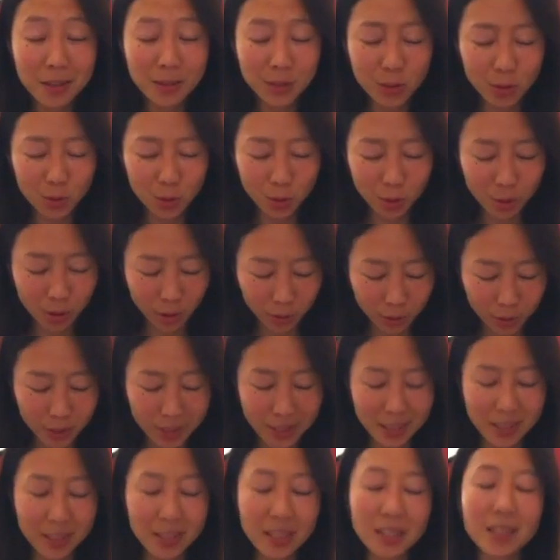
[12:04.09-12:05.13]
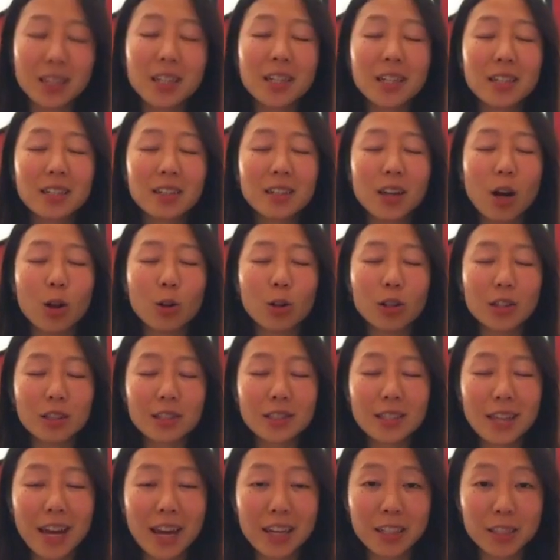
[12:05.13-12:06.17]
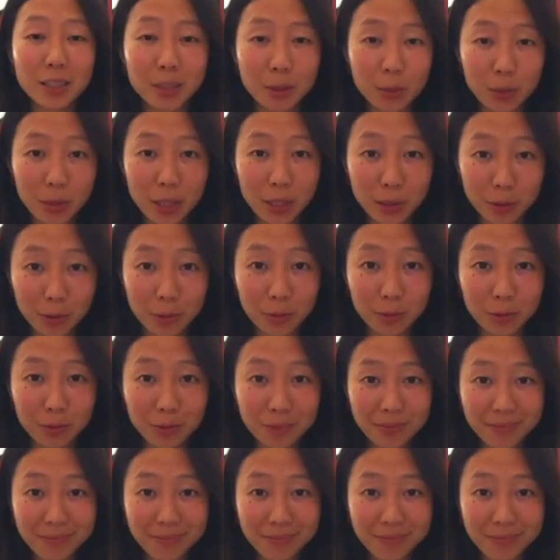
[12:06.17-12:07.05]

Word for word: 这就恭喜你到了下一个维度。